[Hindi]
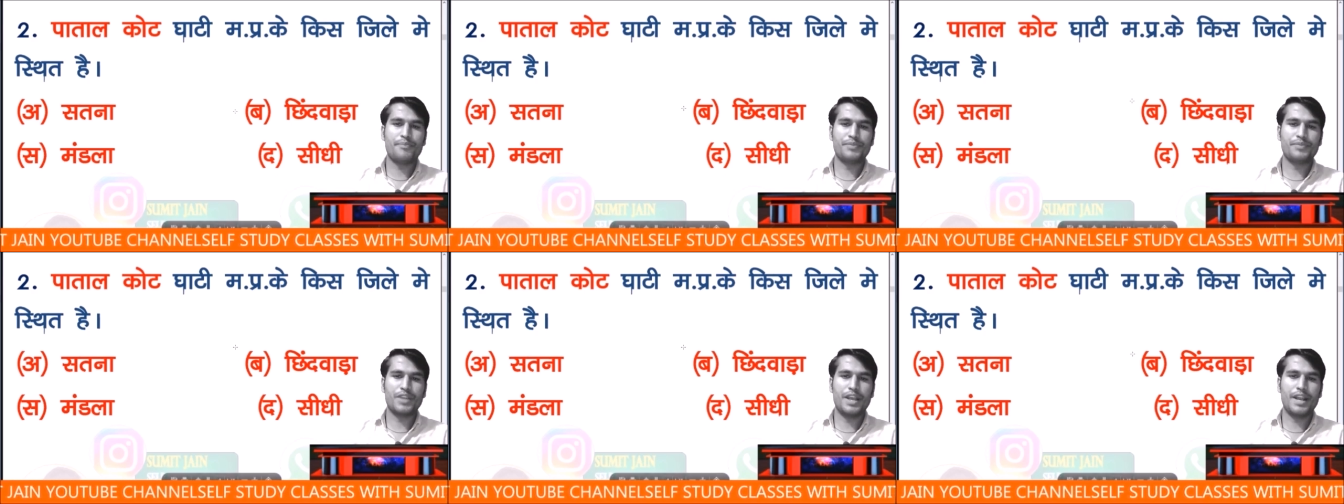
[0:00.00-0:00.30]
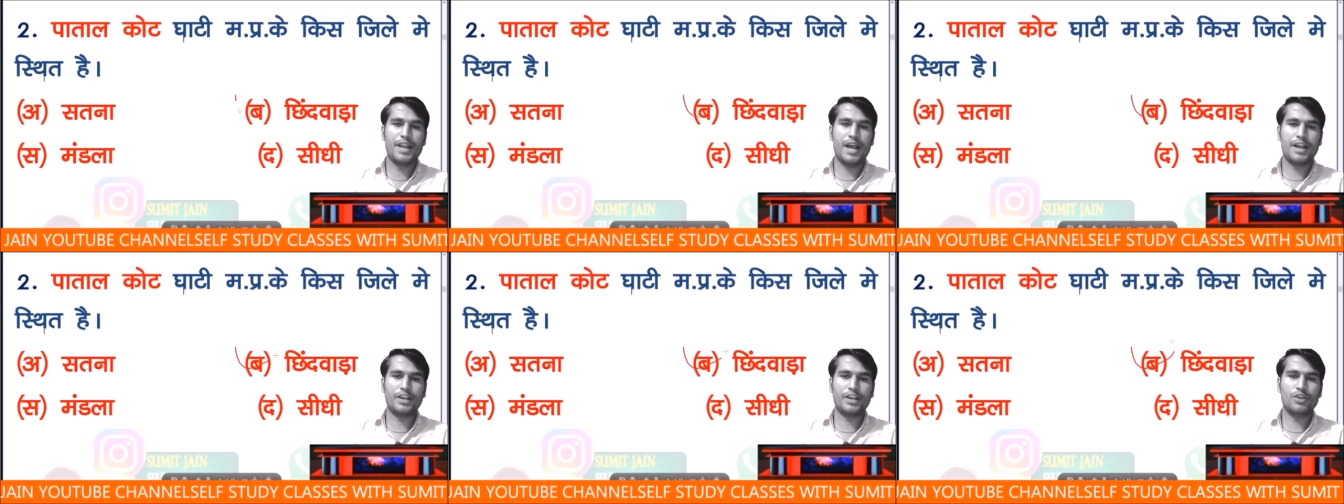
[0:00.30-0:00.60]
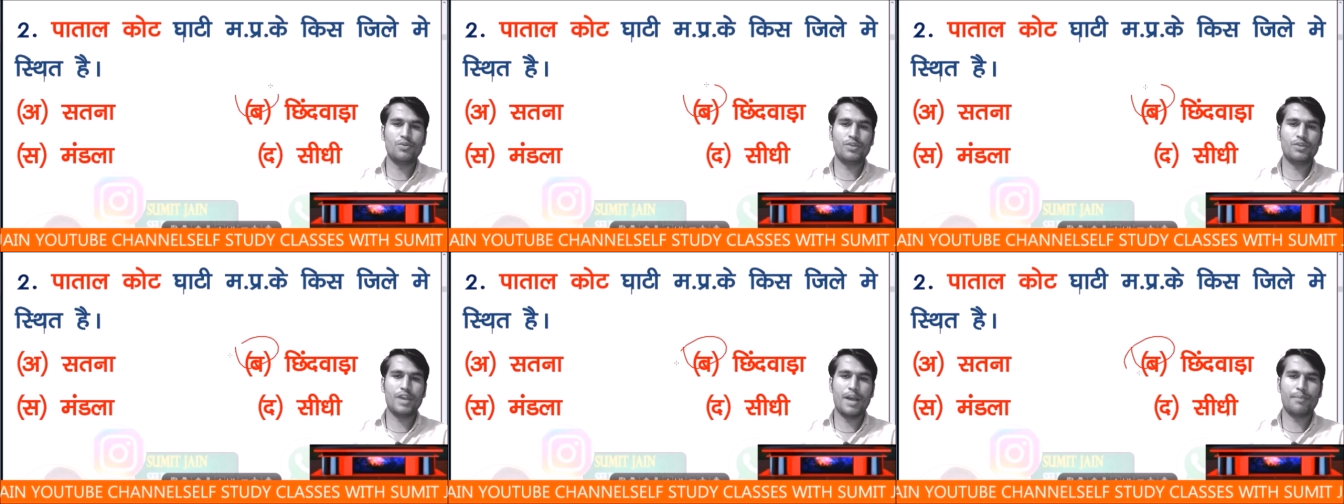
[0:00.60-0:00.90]
है ना
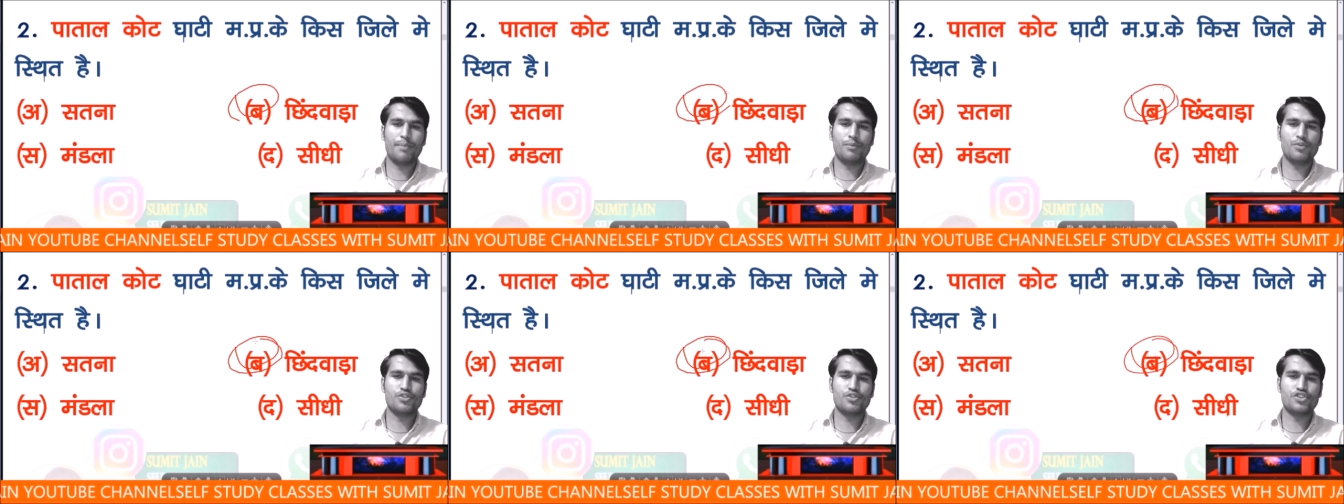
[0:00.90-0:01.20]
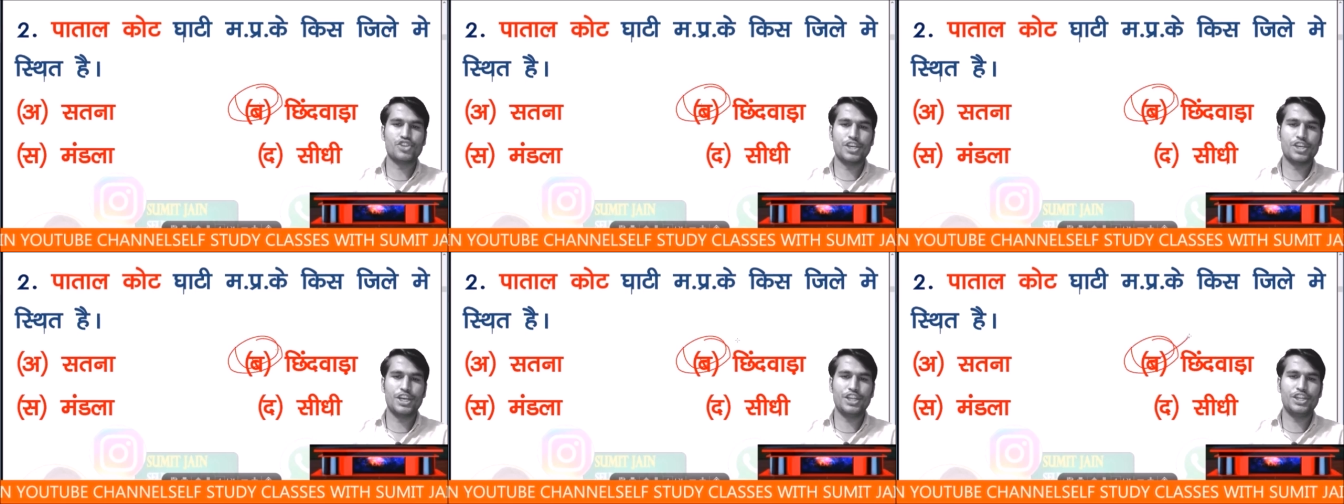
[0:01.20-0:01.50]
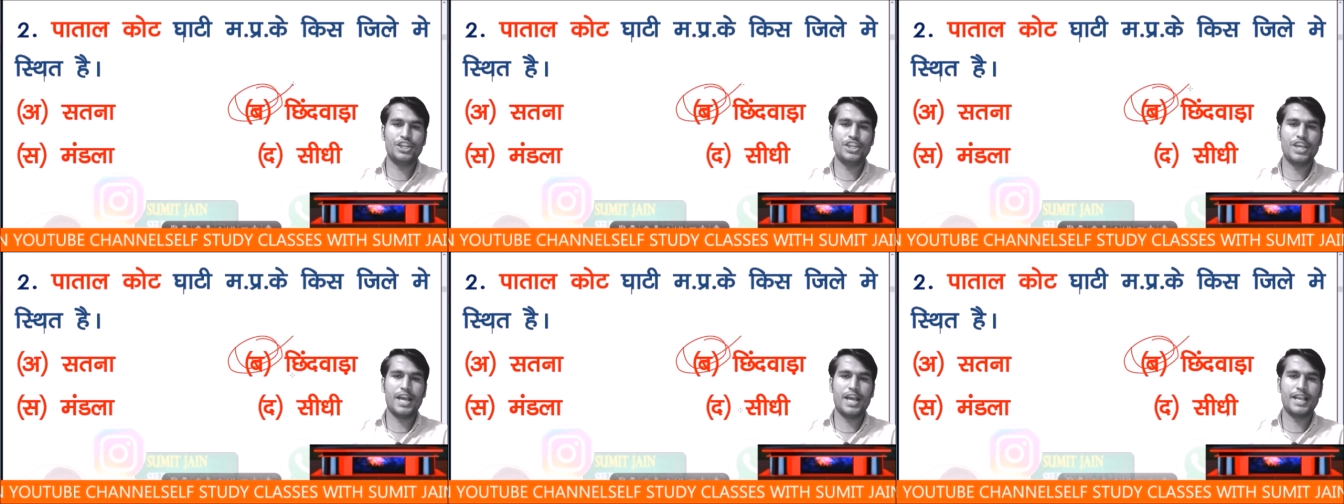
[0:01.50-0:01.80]
क्योंकि आपको छेद
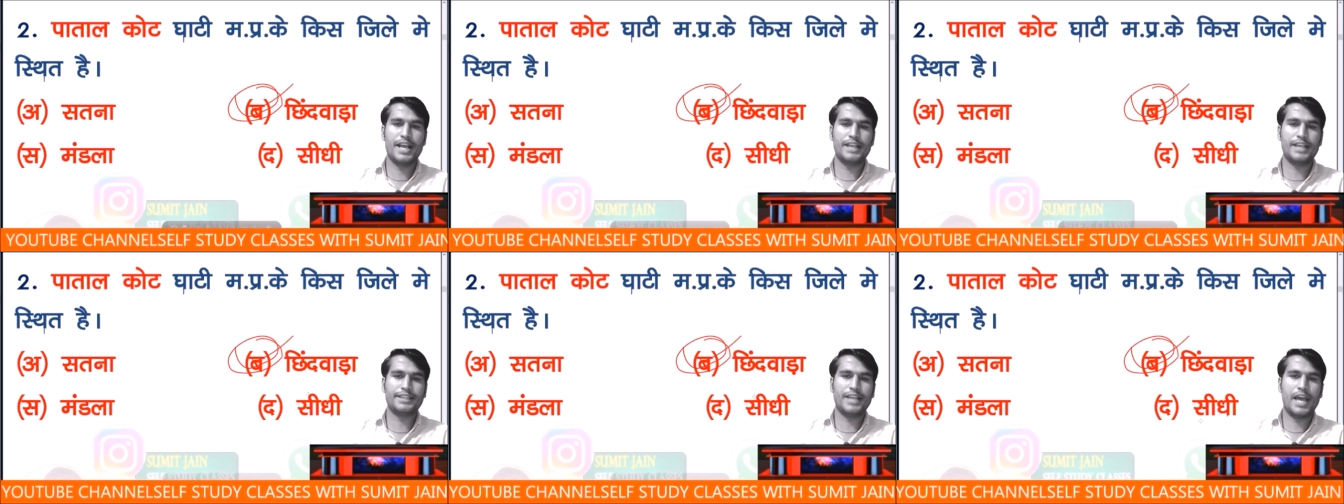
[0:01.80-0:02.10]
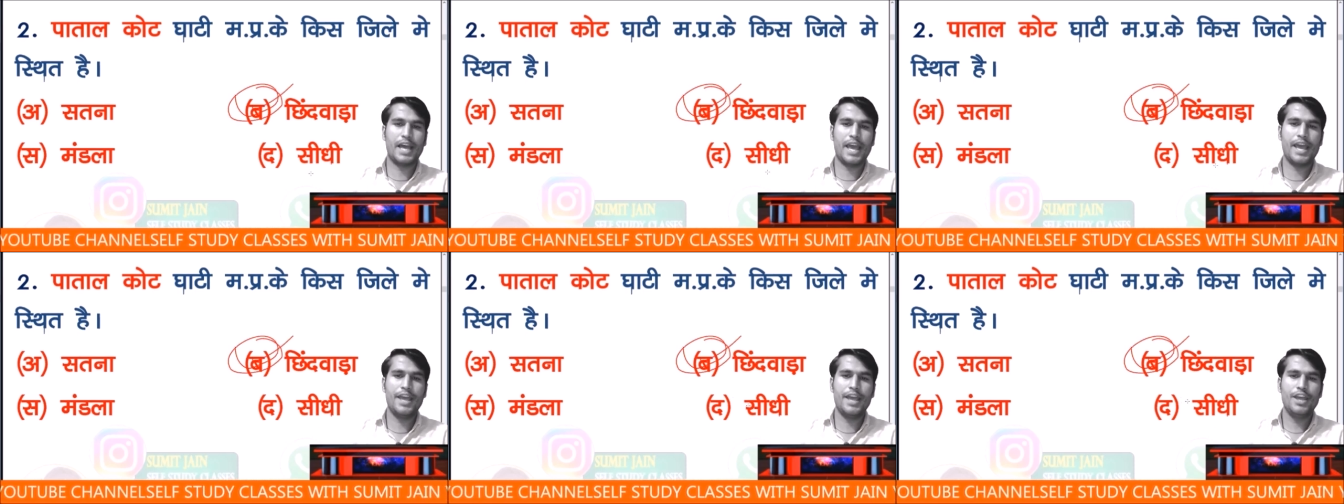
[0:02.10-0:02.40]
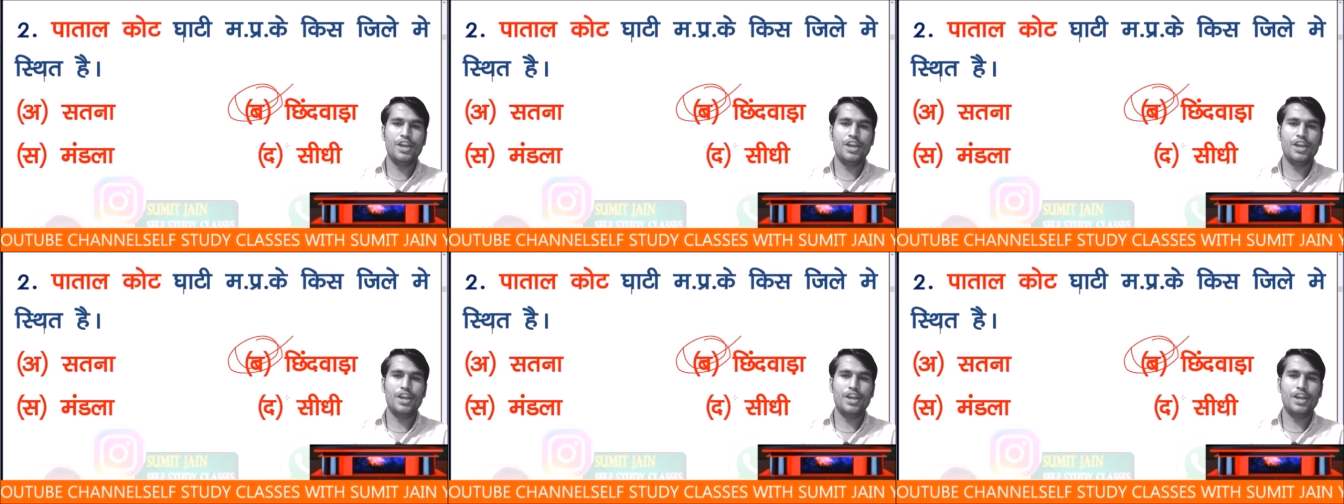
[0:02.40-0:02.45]
दिया जाता है